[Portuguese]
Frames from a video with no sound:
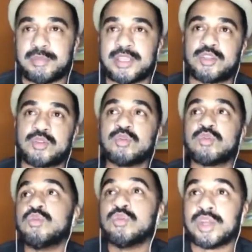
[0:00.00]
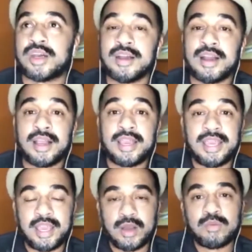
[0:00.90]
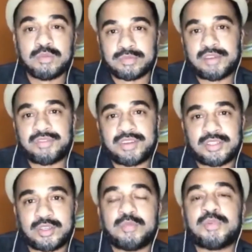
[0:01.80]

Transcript: mais estrutura. E eu, enfim, se eu